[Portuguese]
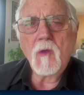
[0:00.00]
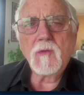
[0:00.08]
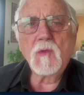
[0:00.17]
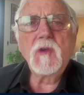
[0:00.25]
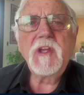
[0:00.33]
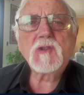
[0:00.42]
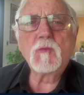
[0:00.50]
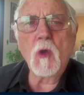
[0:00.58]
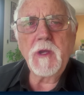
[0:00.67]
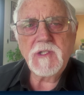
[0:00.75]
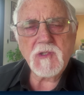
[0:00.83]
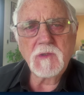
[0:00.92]
num lixo
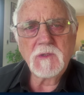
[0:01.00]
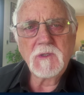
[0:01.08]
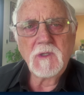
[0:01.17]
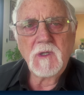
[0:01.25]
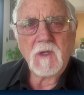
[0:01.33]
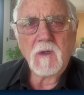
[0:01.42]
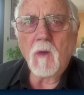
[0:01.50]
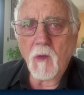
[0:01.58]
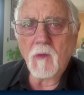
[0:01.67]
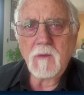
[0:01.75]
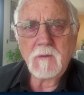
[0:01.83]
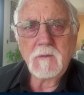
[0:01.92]
político,
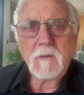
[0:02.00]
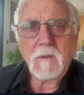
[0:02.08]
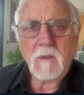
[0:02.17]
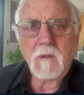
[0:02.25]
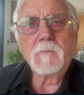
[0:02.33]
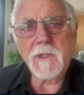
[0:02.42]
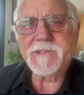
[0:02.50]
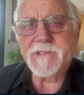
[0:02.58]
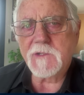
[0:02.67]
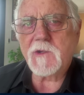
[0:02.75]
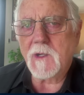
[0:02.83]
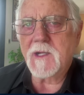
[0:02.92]
ou
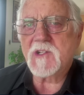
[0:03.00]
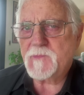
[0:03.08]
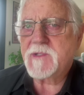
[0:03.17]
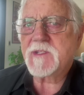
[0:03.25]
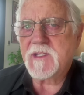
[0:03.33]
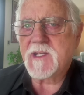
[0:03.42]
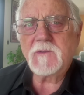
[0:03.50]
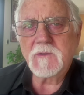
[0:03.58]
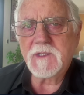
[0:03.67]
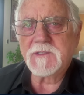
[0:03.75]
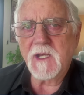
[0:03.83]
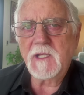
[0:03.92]
precisa trocar seus
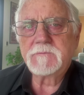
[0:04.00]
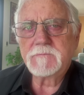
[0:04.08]
pesquisadores, hein?